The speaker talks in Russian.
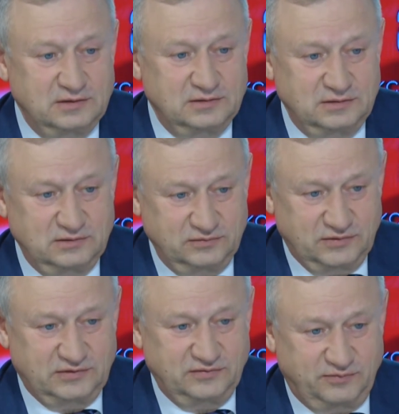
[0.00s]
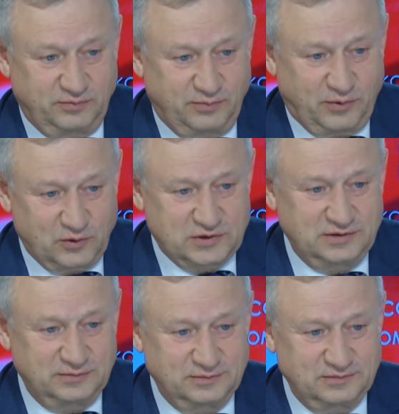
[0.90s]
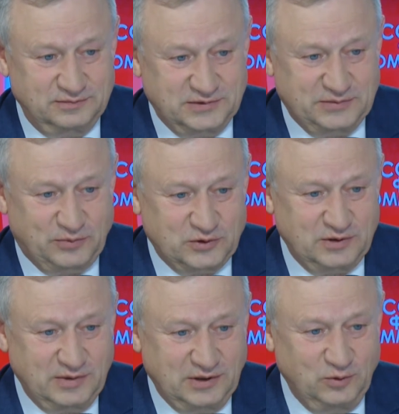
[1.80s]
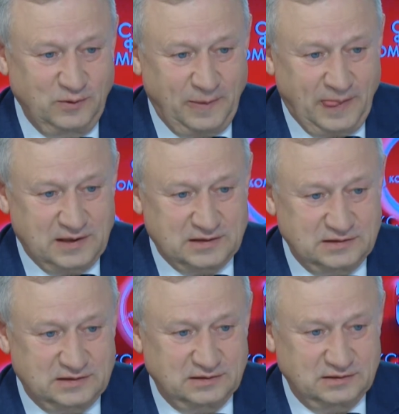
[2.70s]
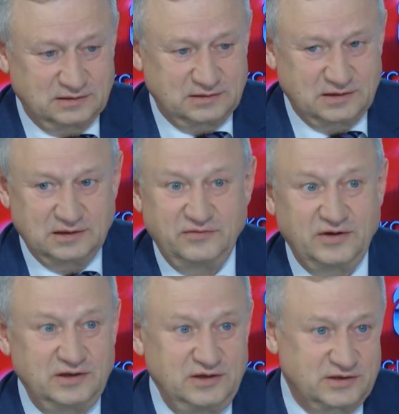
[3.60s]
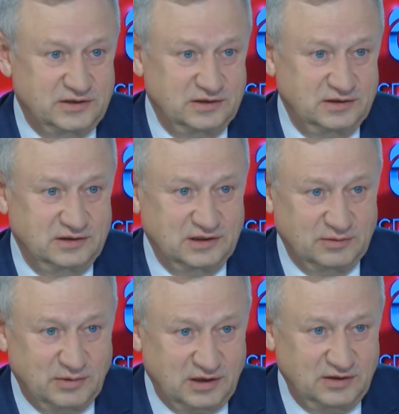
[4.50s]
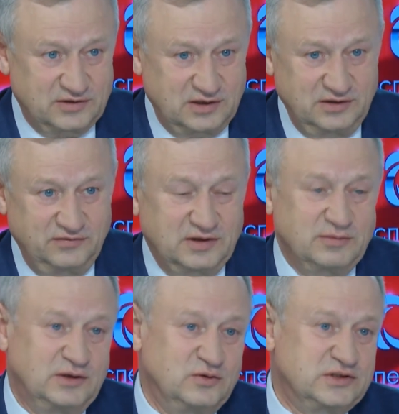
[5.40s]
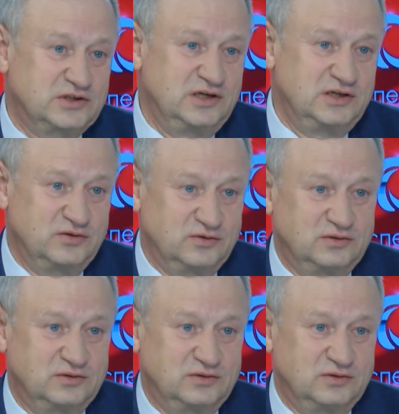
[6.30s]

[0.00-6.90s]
И вот в прошлом, позапрошлом году, знаете, целые вереницы катамаранов шли. В этом году, к сожалению,